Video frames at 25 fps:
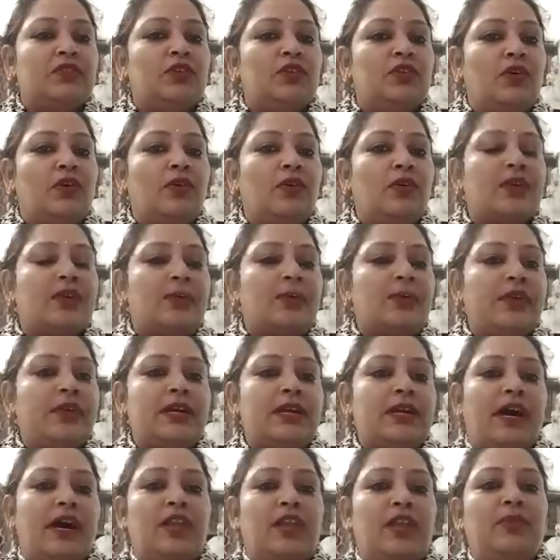तो कभी
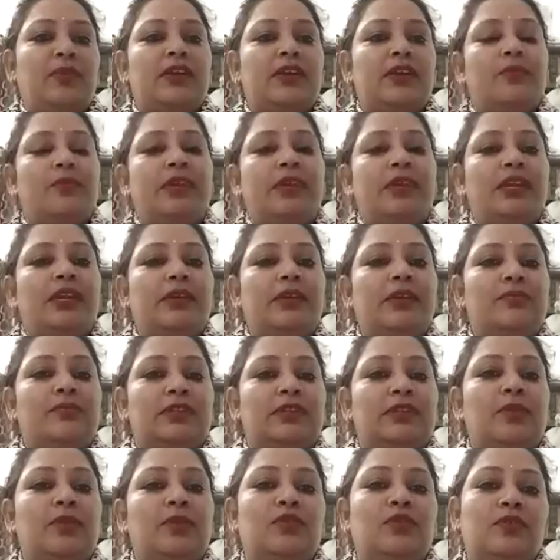कान में कभी
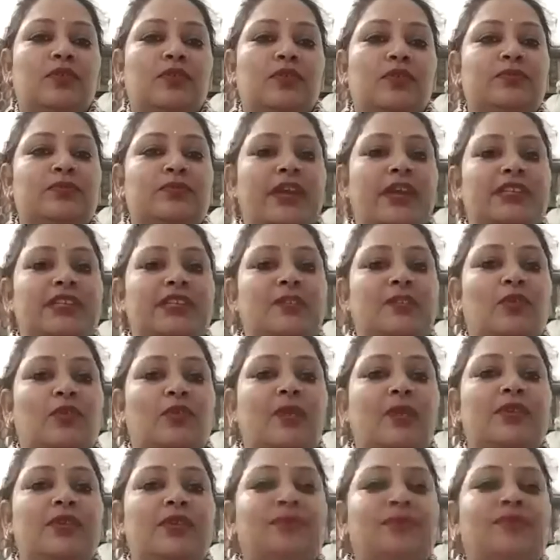मतलब नोज में ऐसे
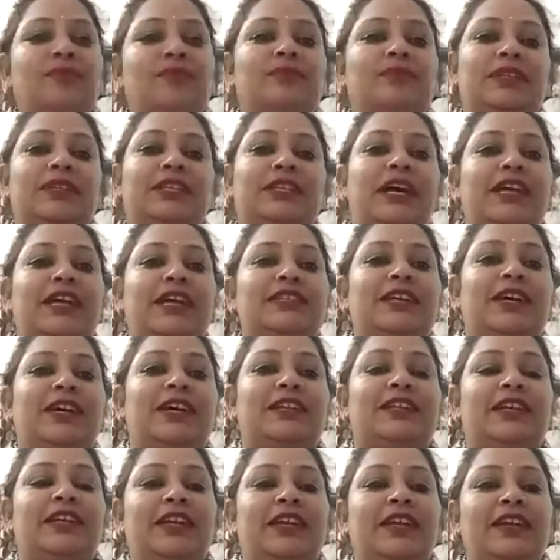प्रॉब्लम बताए जा
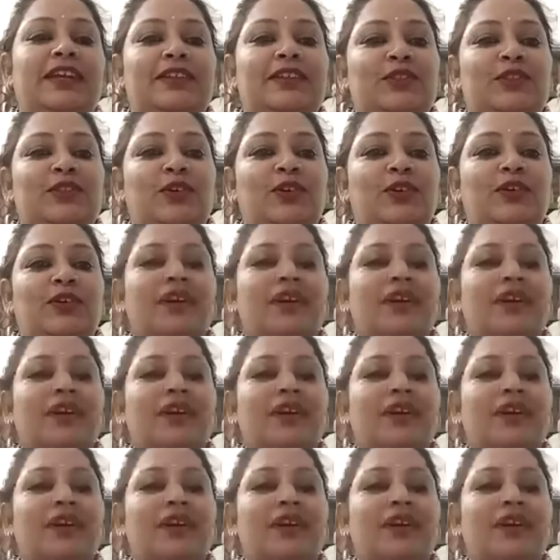रहे थे तो